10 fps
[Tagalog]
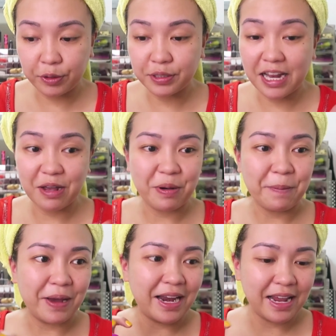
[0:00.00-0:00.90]
ko yung
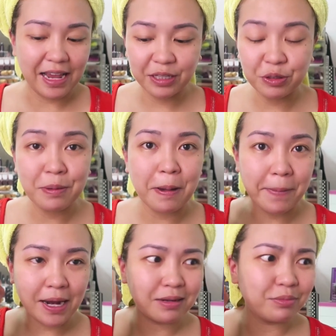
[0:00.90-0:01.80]
dalawa para, ito naman
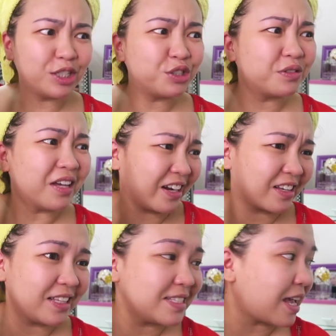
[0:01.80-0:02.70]
parang medyo dark na